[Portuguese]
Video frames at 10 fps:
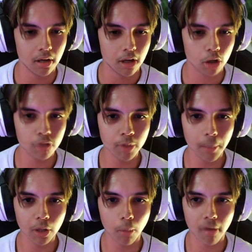Eu tô vendo o
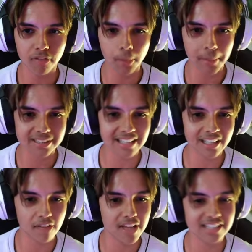Balloon Boy falando umas
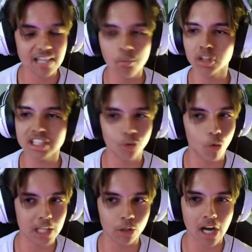30 vezes, tem muita gente no
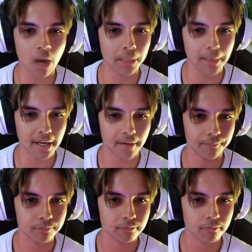corredor, é uma da manhã.
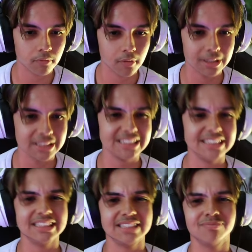
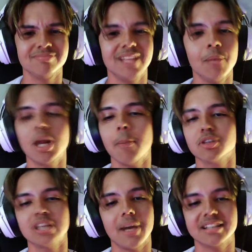Hum, demorei pra
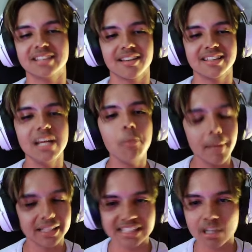usar máscara. Se ele me
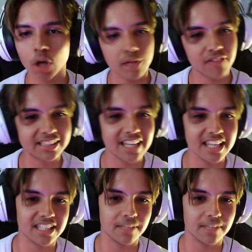matasse agora, eu não ia ficar triste.